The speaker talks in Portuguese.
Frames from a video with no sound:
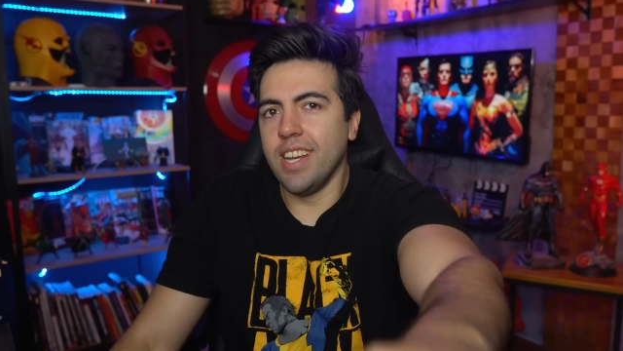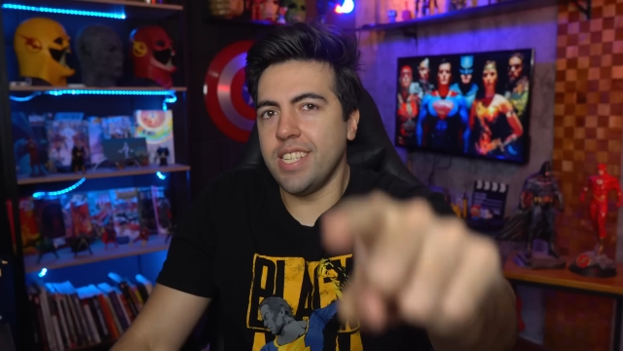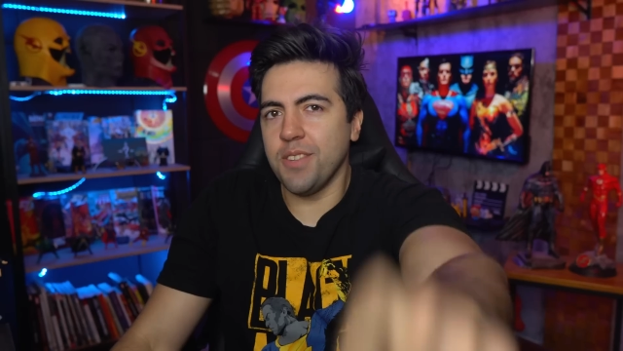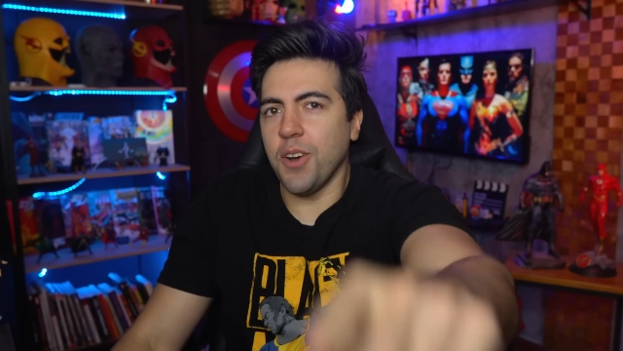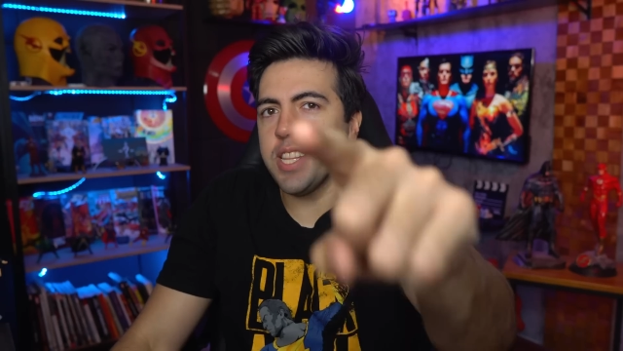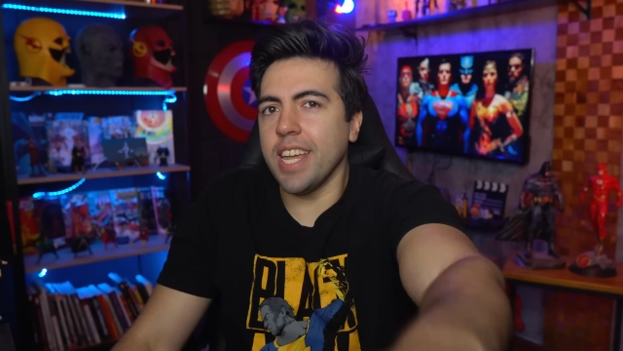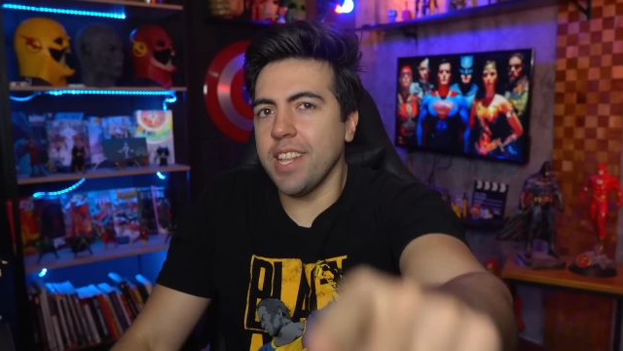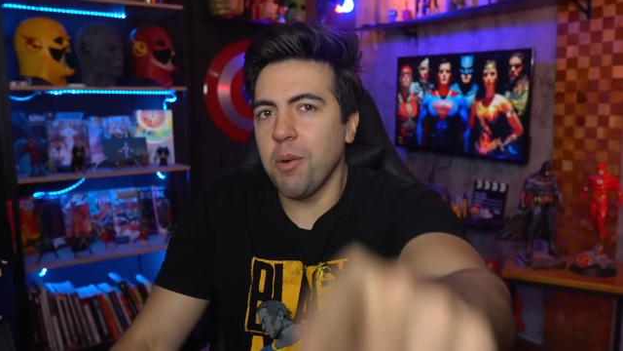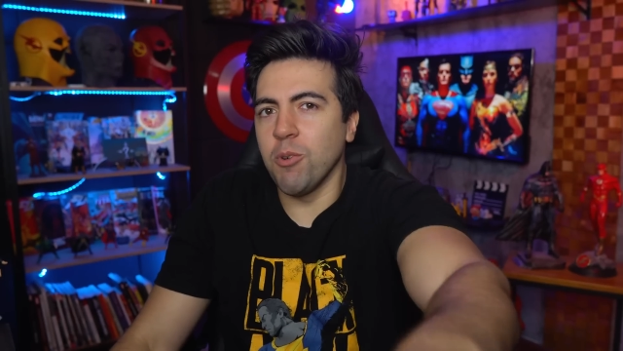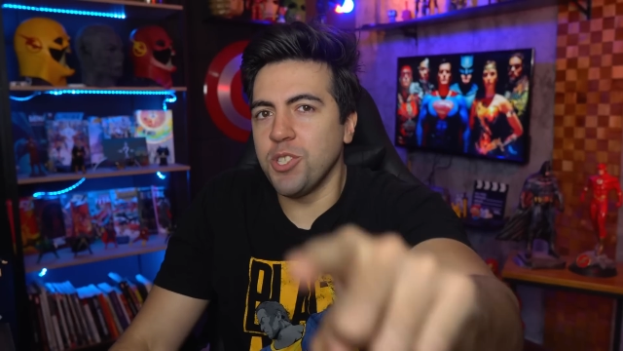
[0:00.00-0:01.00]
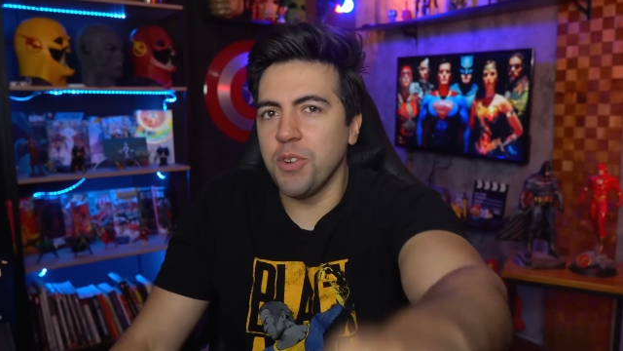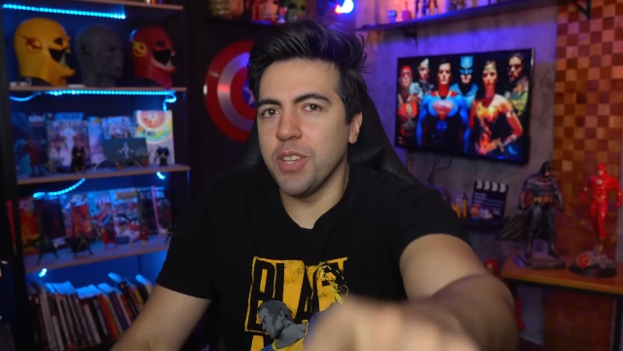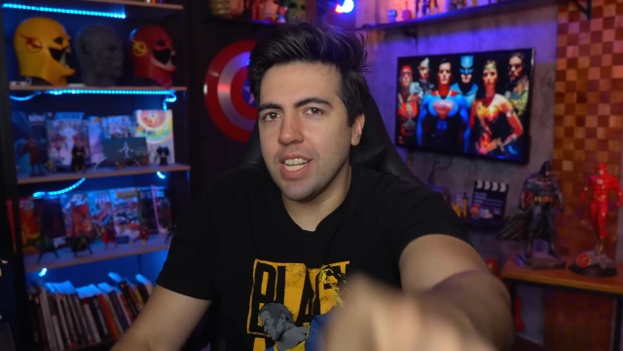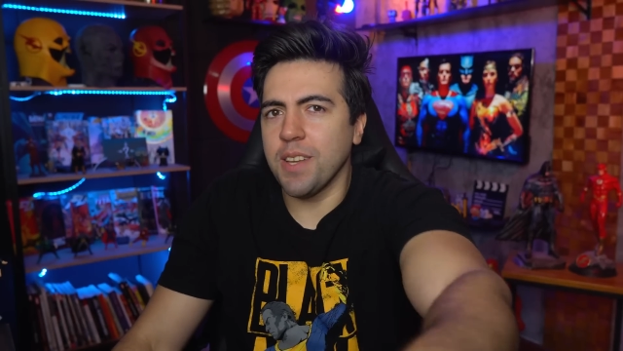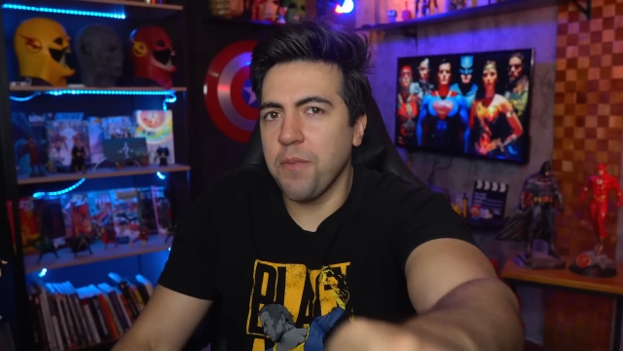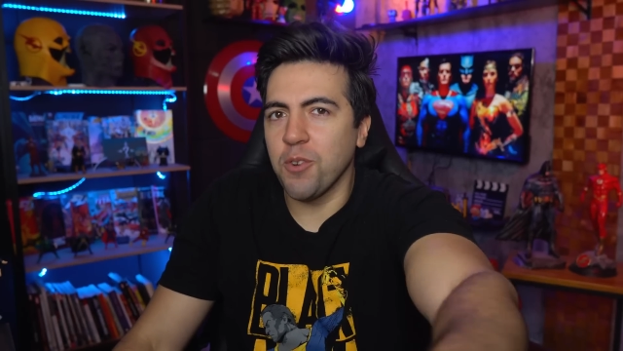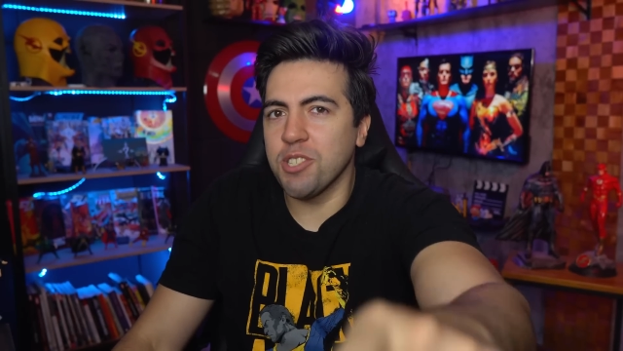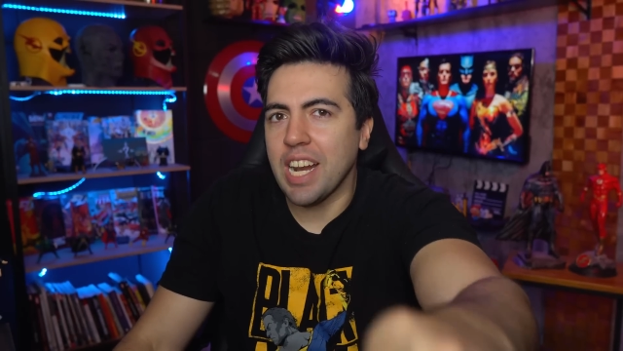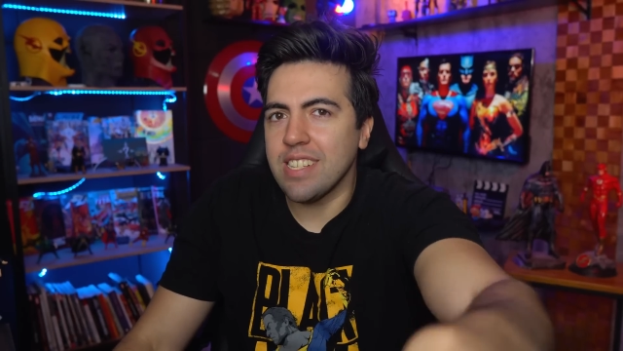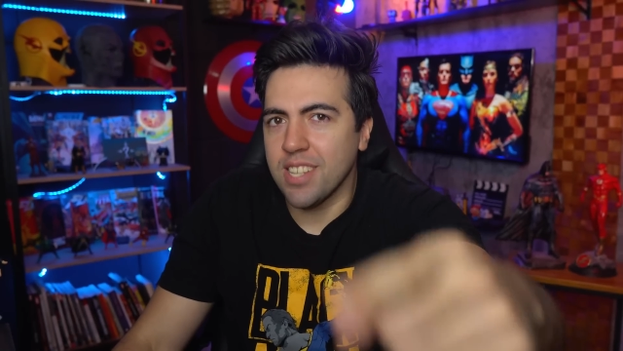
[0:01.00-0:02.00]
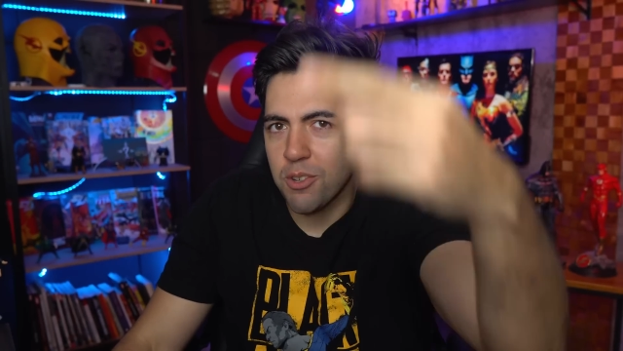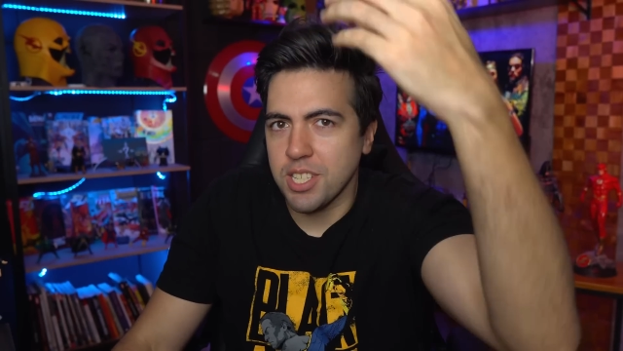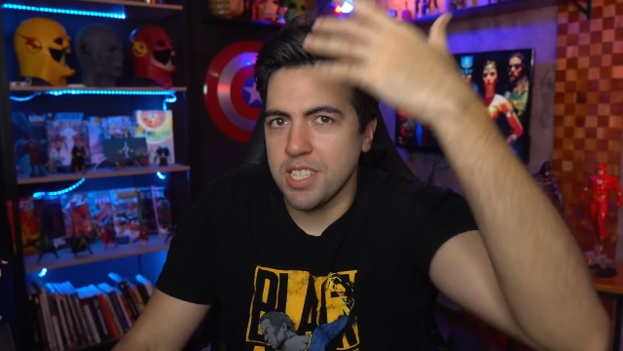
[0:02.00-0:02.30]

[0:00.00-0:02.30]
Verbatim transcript: Vocês vão entender o motivo dessa frustração que